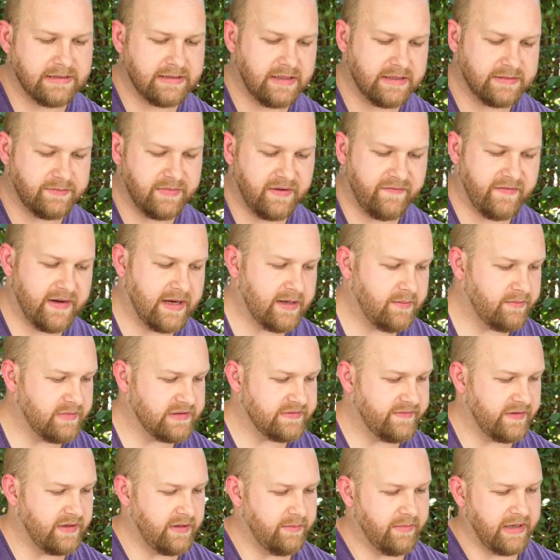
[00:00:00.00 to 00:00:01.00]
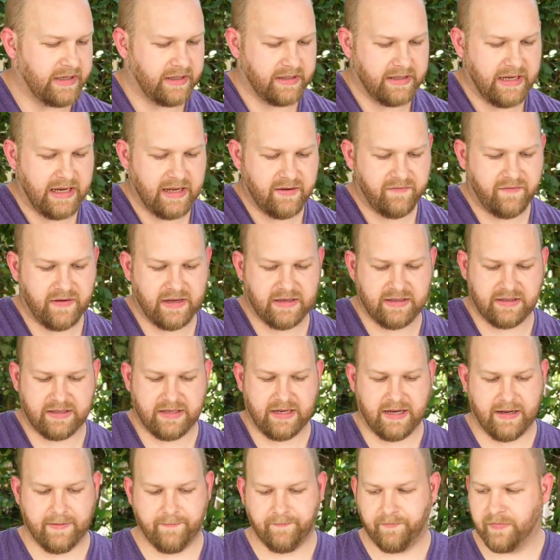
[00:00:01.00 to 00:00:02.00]
es erstmal warten, bis wir die Marinade fertig
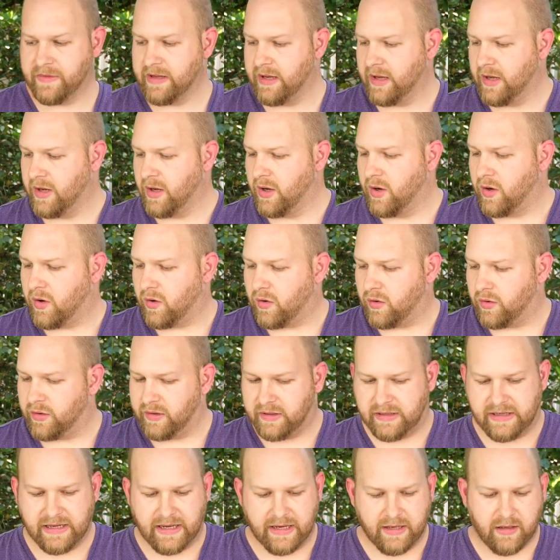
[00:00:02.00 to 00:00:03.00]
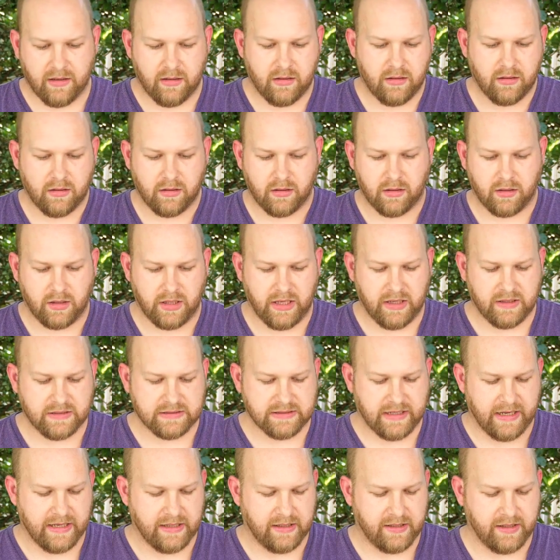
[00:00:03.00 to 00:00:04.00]
haben. Und dann geht
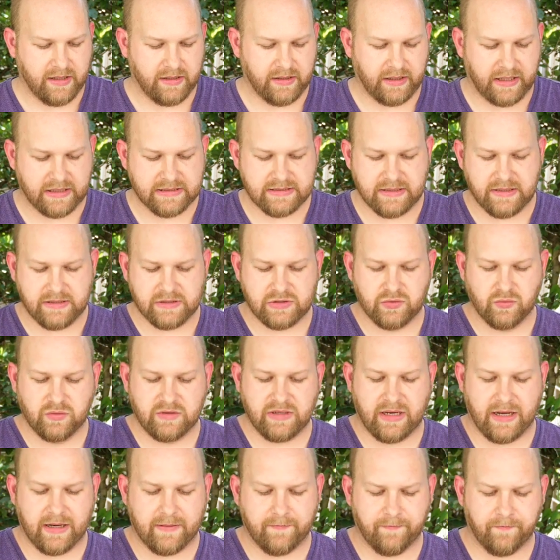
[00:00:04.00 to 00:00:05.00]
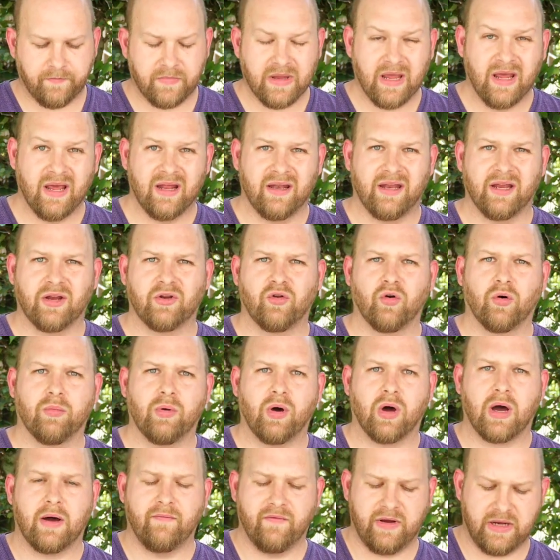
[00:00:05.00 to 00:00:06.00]
es eigentlich an die restlichen Zutaten. Den
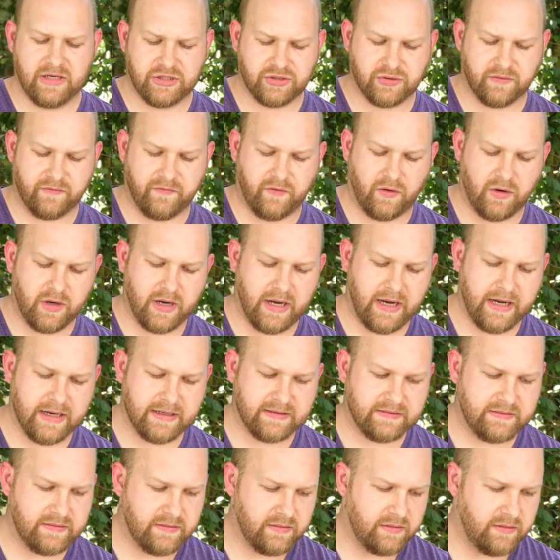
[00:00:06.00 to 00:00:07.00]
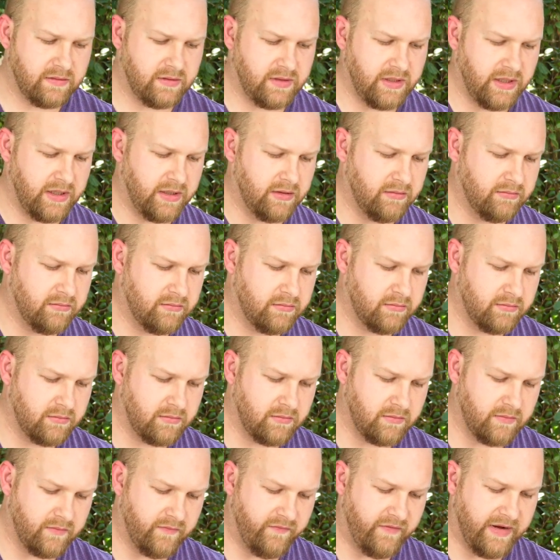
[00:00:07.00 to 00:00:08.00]
Knoblauch haben wir jetzt schon vorgehackt. Den
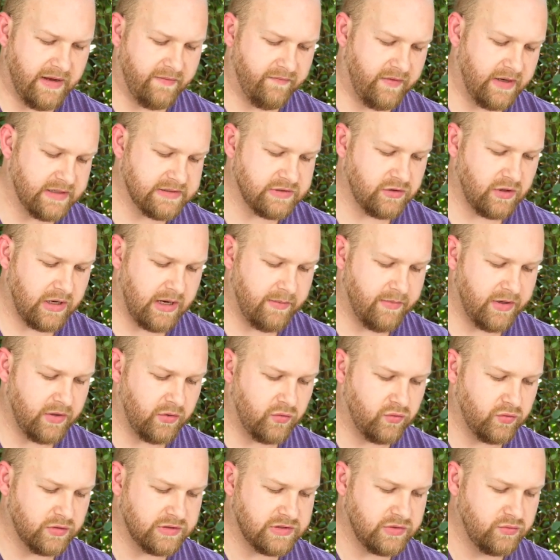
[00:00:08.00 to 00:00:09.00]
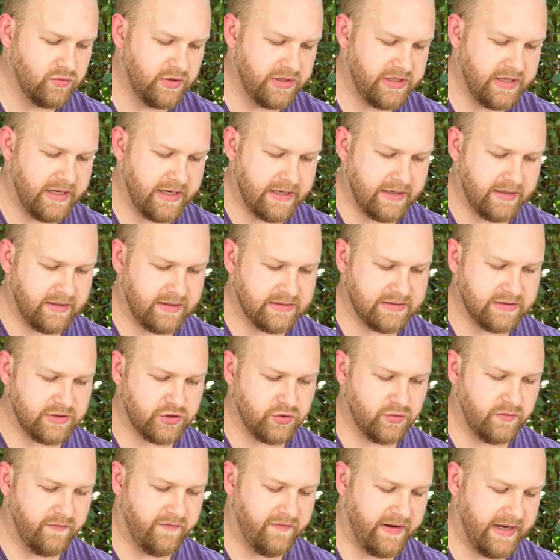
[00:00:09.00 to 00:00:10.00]
werden wir jetzt noch einmal kurz durchhacken, dass es
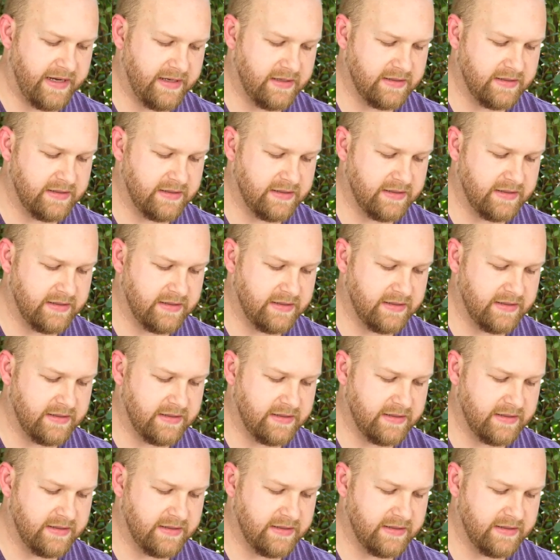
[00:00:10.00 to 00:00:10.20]
schön fein